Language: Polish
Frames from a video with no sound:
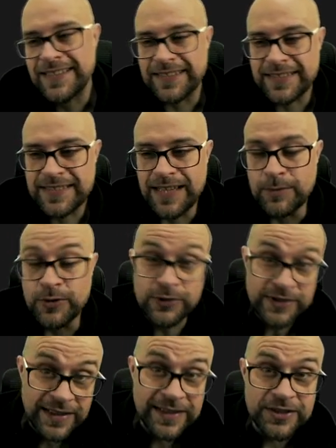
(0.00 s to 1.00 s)
tak samo.
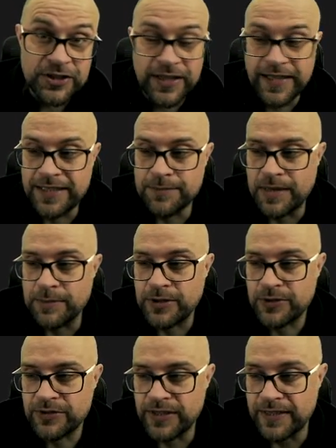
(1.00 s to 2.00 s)
To zależy jaki mamy
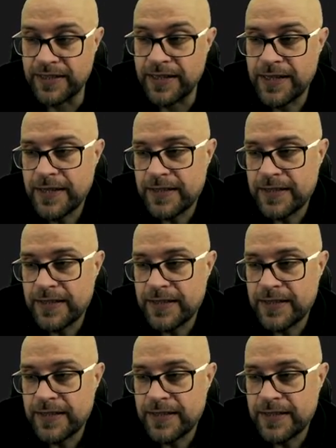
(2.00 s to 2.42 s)
kontener.